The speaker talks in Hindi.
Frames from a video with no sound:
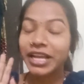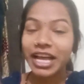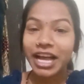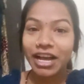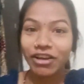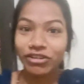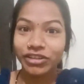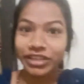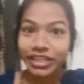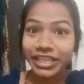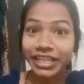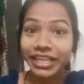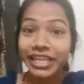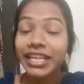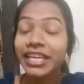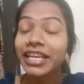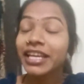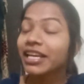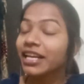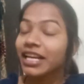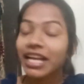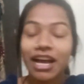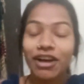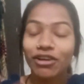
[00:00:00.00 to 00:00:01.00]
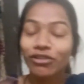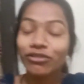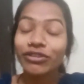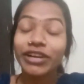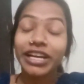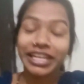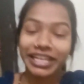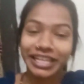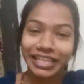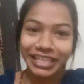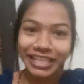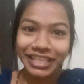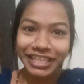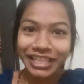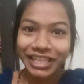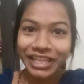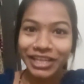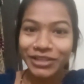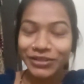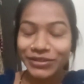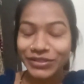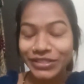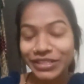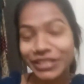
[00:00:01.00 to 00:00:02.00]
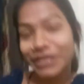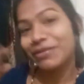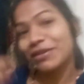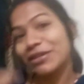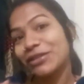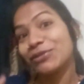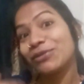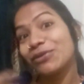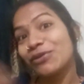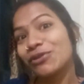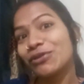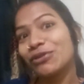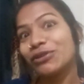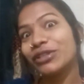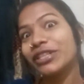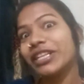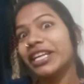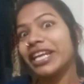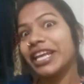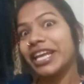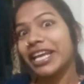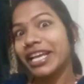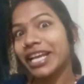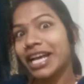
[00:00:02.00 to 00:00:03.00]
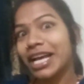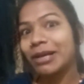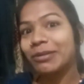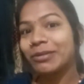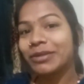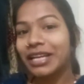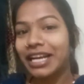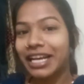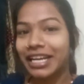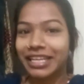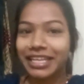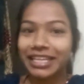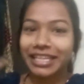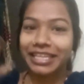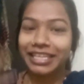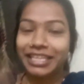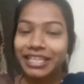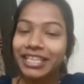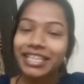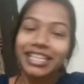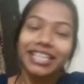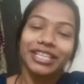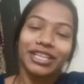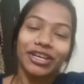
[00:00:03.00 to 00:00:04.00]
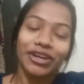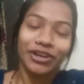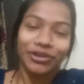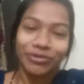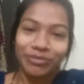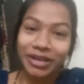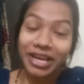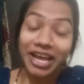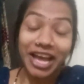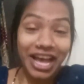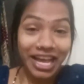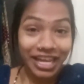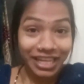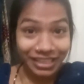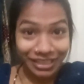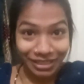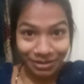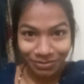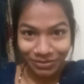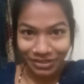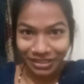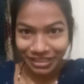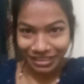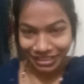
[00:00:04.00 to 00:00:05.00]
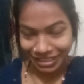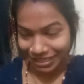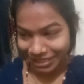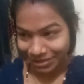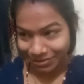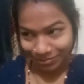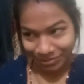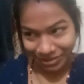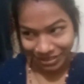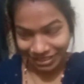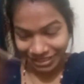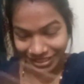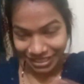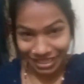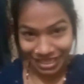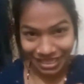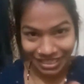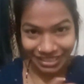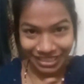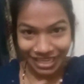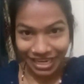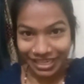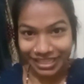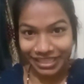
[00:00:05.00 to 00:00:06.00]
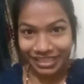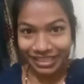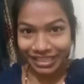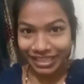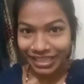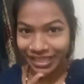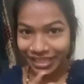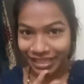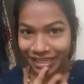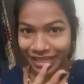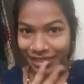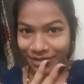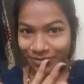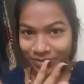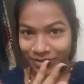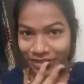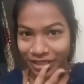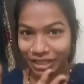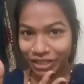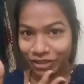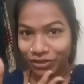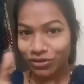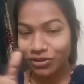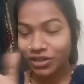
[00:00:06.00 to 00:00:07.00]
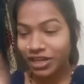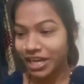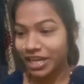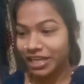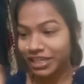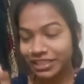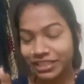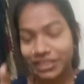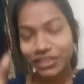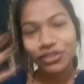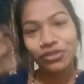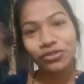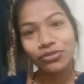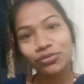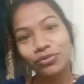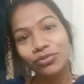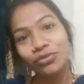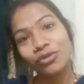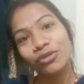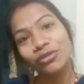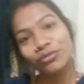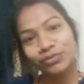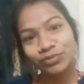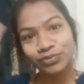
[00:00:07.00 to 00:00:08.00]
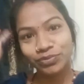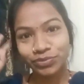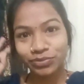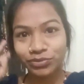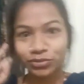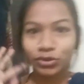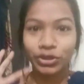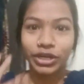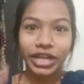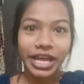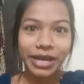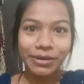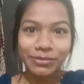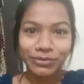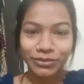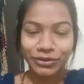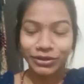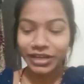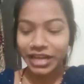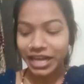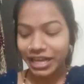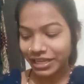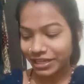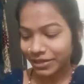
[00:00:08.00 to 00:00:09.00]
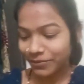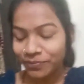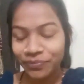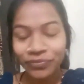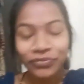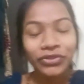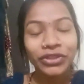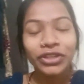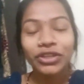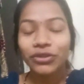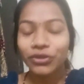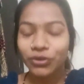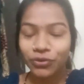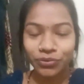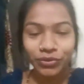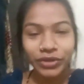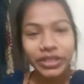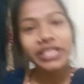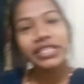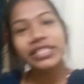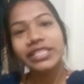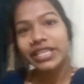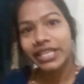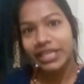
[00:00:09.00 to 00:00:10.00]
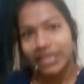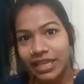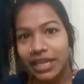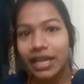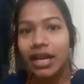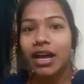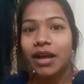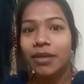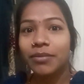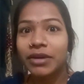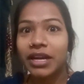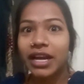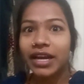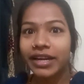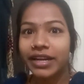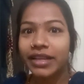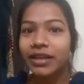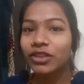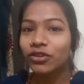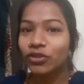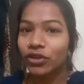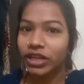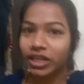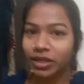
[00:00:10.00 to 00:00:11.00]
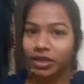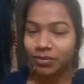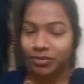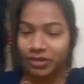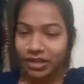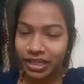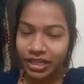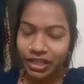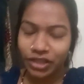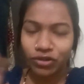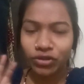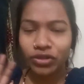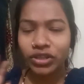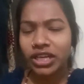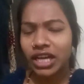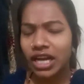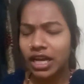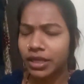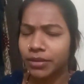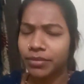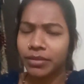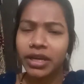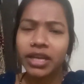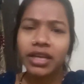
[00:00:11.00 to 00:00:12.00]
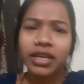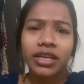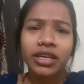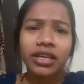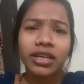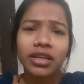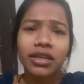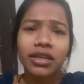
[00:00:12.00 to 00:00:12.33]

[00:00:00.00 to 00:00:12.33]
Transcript: मैं खाऊंगी नहीं खाऊंगा नहीं उसके बाद वो खुद एक आम खा गए और मैं तब तक बस एक साइड के एक पल्ले को खा रही थी और वो पूरे आम को खा गए तो फिर से एक आम काटा तो एक पल्ले को ही खाई मैं